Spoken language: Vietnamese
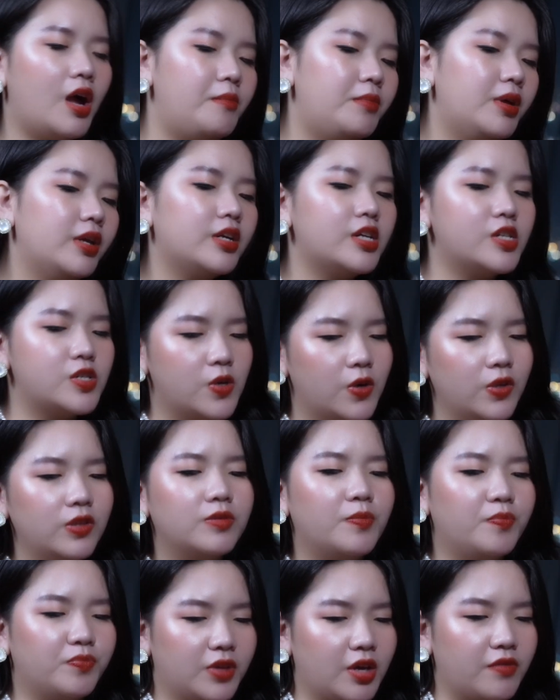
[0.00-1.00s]
em thích cái sốt
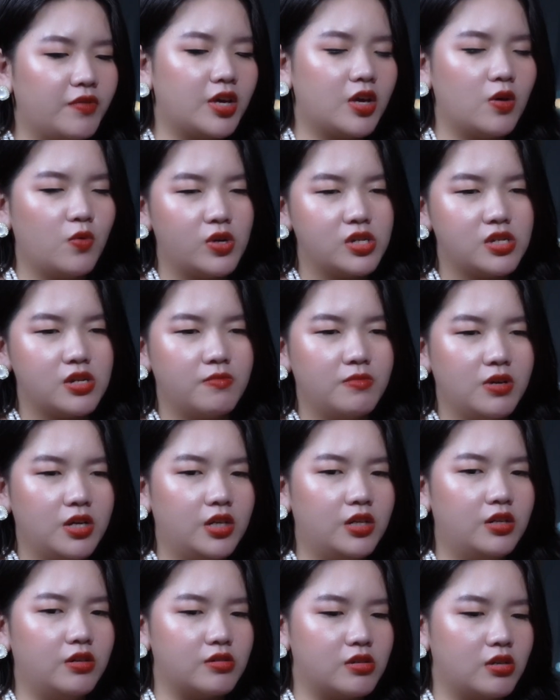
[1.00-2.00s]
tại vì cái
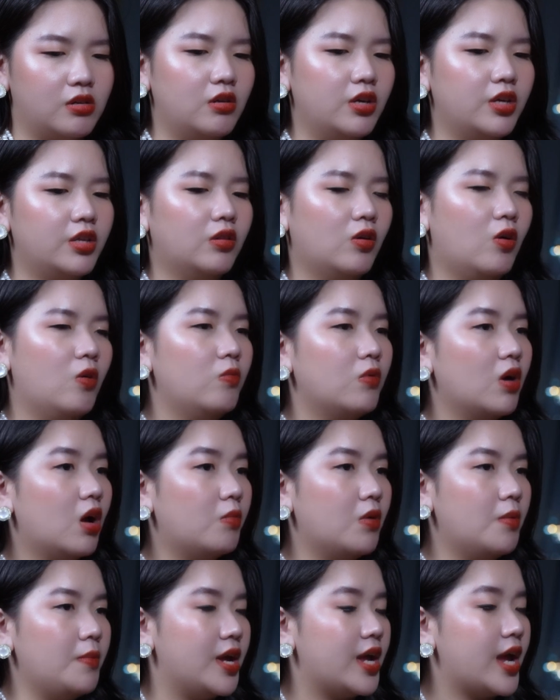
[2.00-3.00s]
wasabi được xử lý tốt
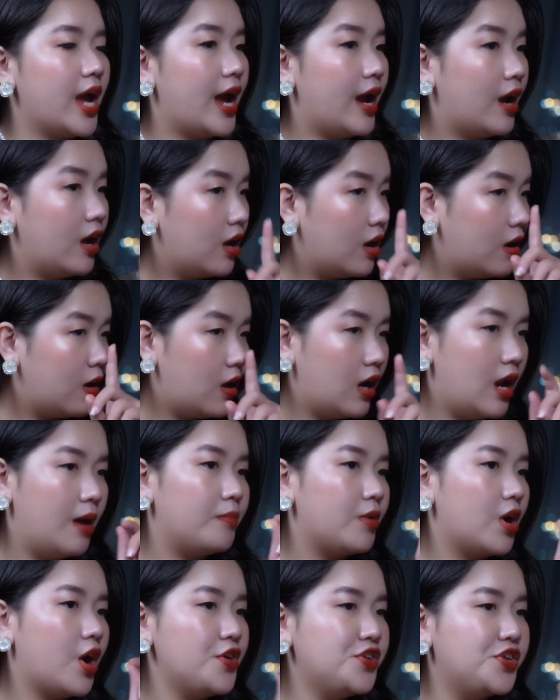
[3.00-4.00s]
không có bị hăng
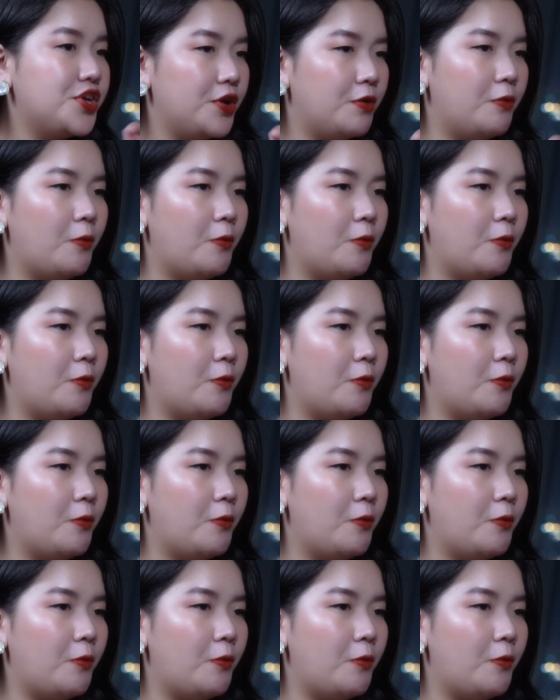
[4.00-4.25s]
làm khó chịu